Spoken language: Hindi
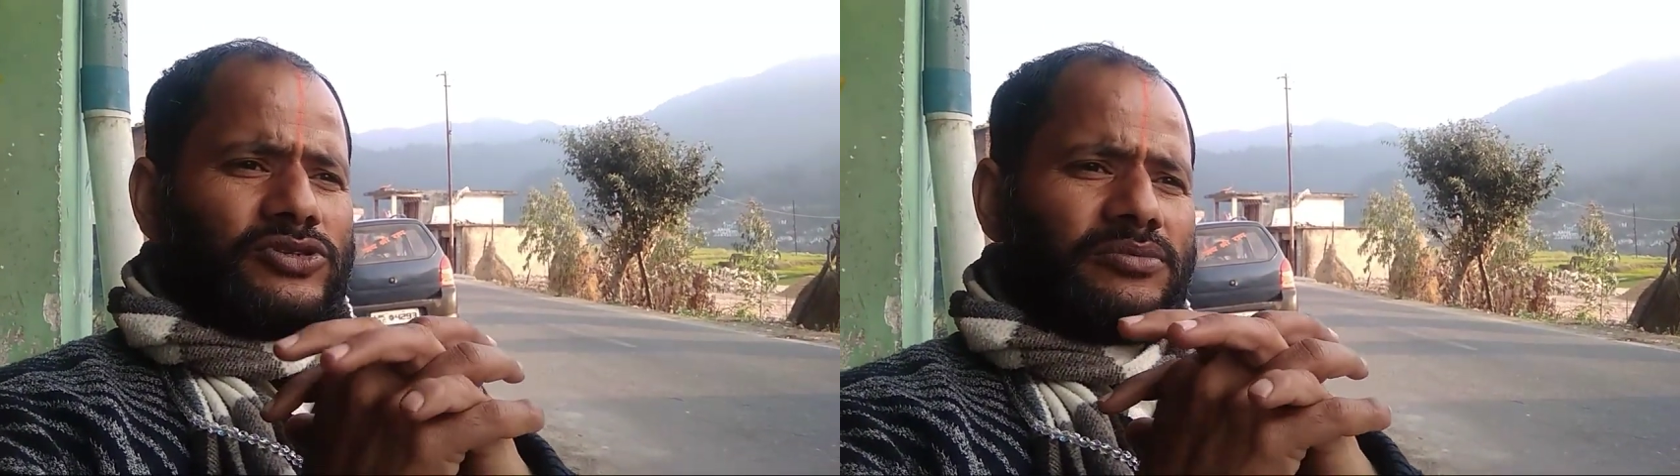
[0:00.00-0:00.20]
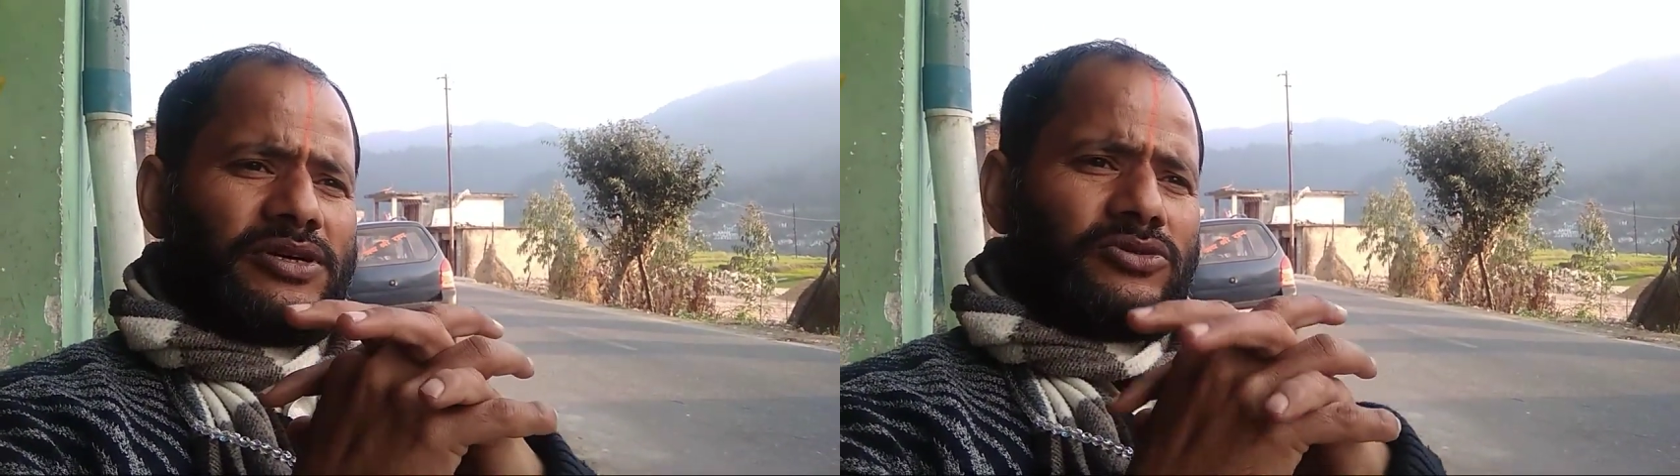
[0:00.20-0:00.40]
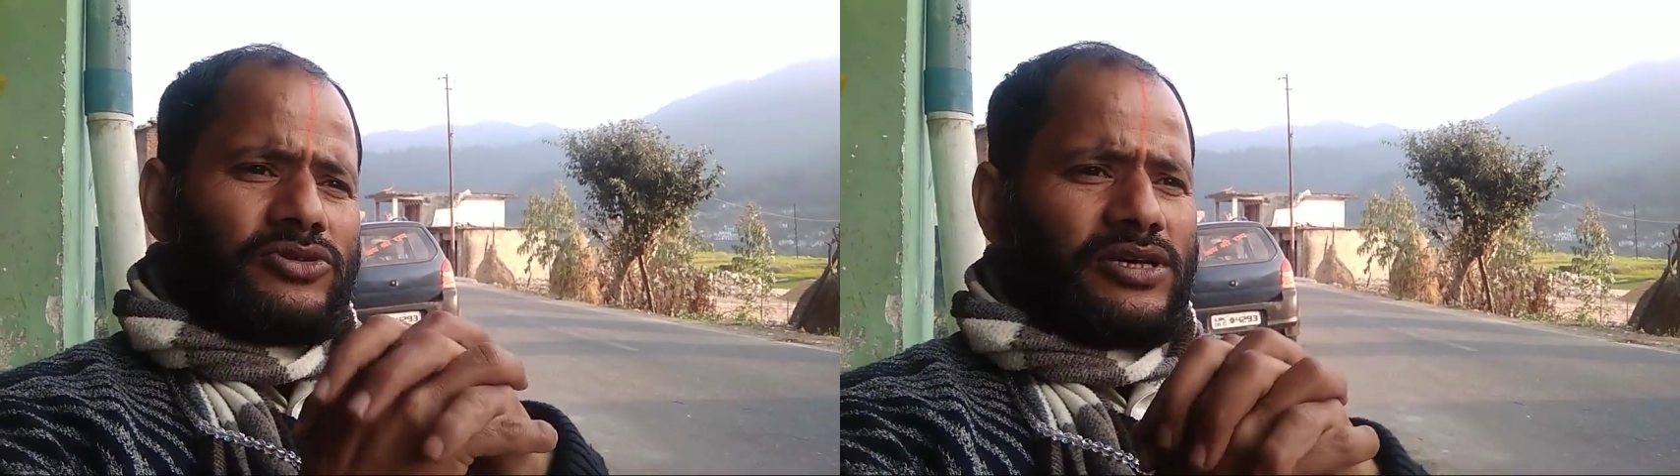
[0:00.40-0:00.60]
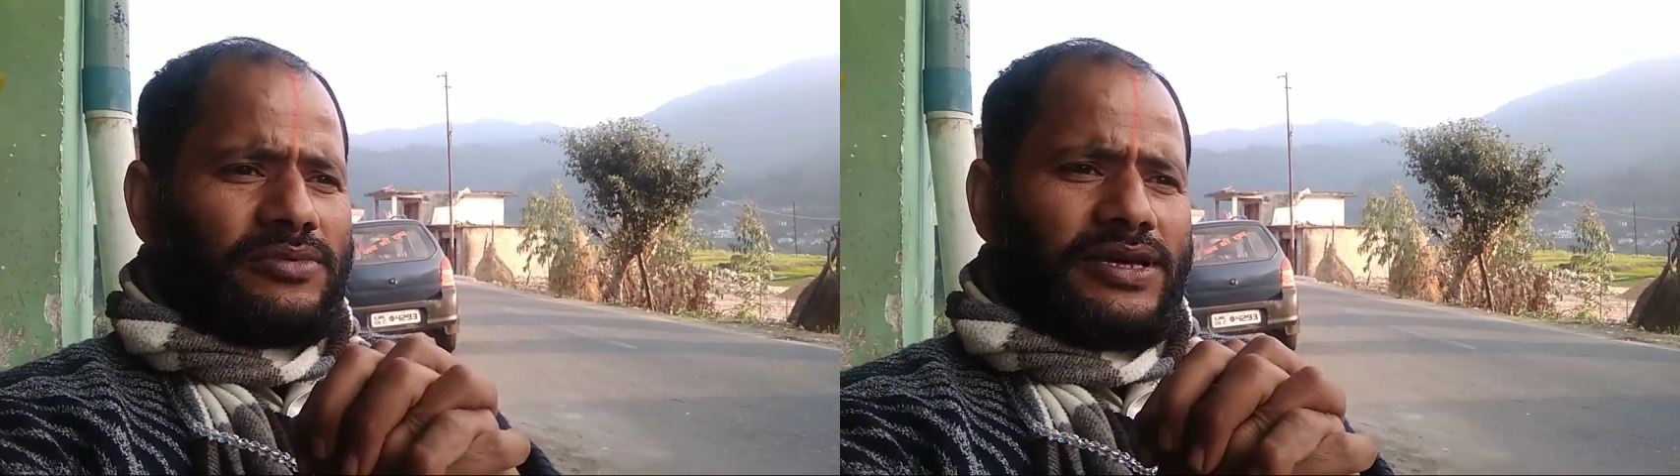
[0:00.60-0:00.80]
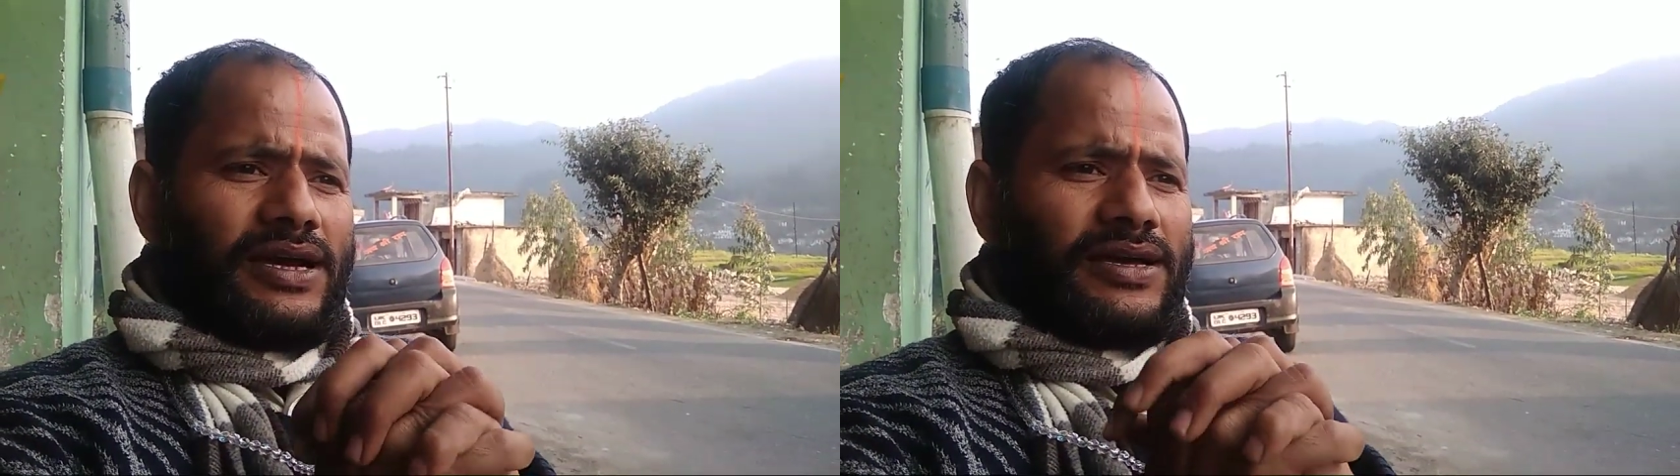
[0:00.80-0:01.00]
उस समय तो
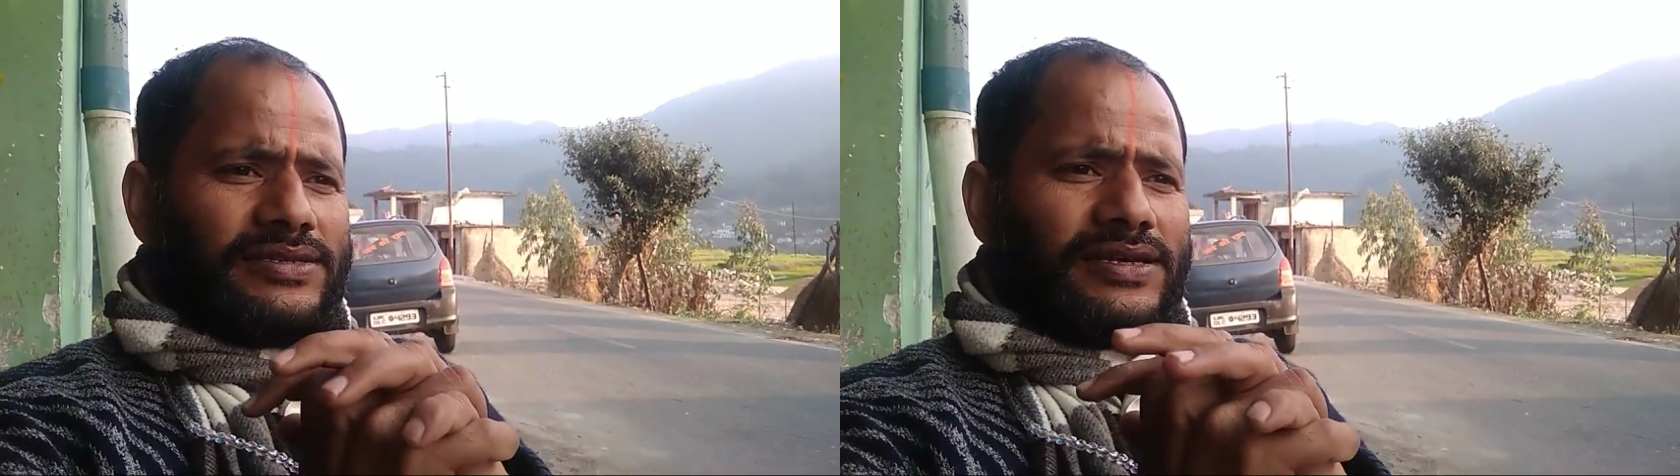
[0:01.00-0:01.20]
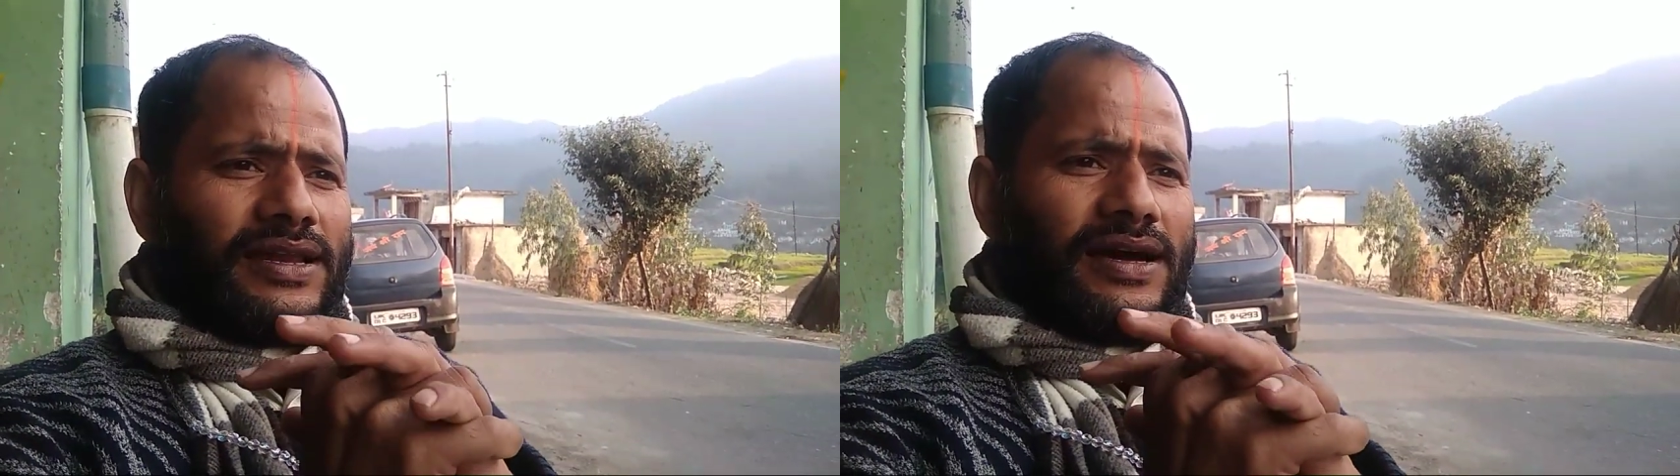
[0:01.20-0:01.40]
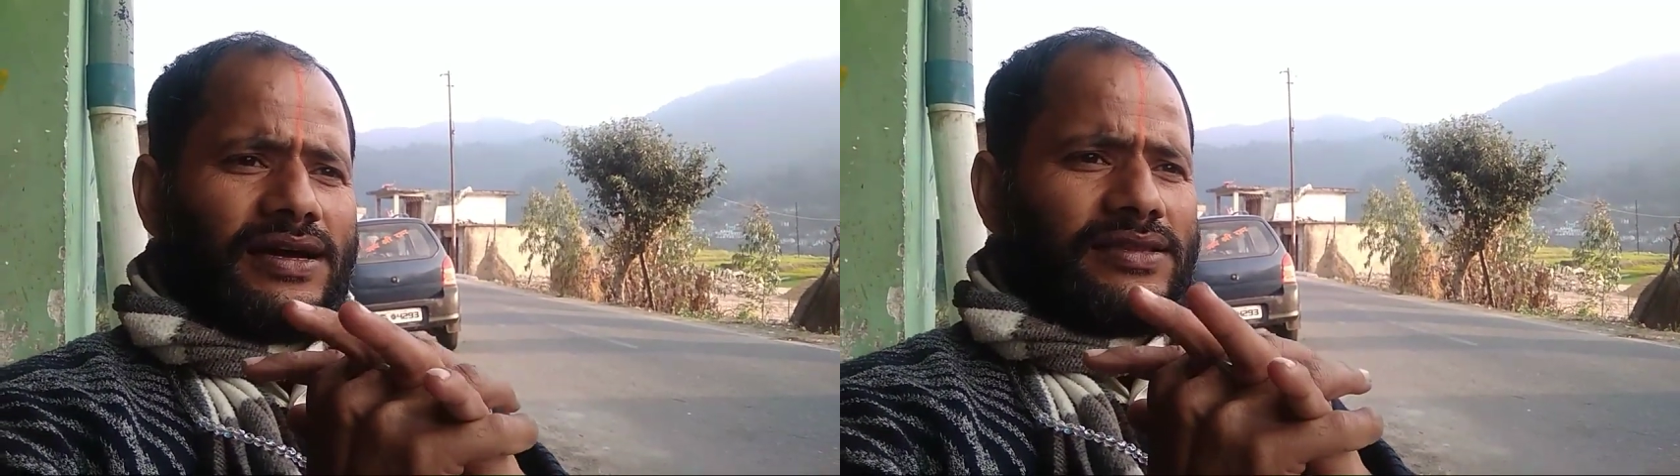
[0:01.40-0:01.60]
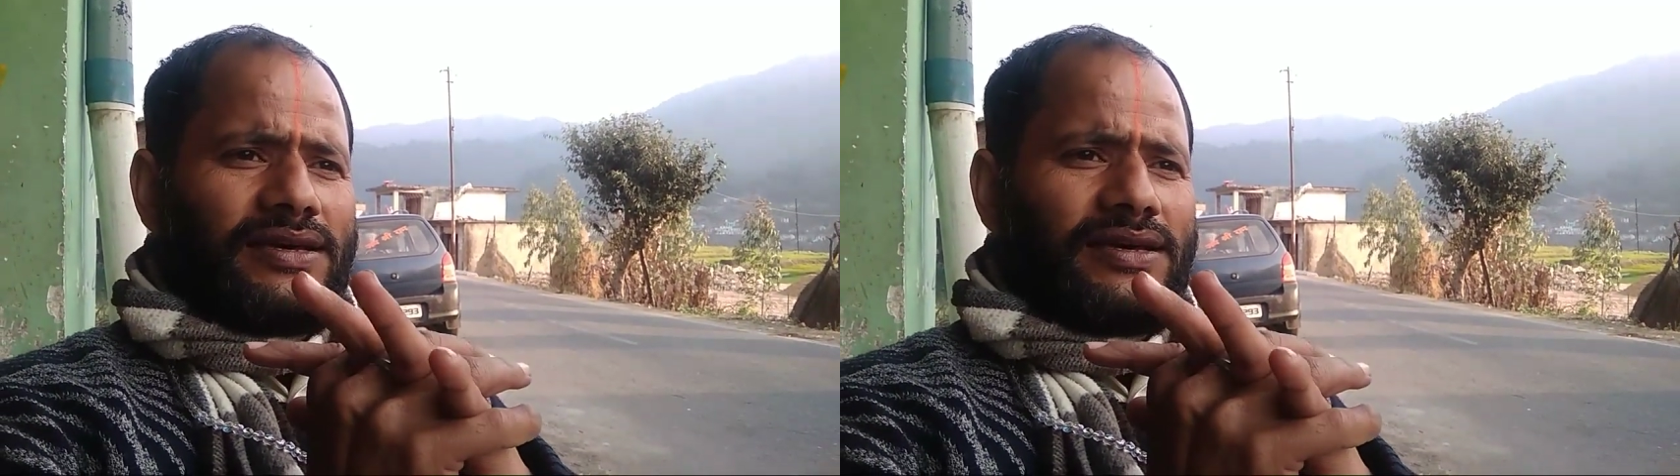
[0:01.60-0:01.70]
सभी का ऐसा रहा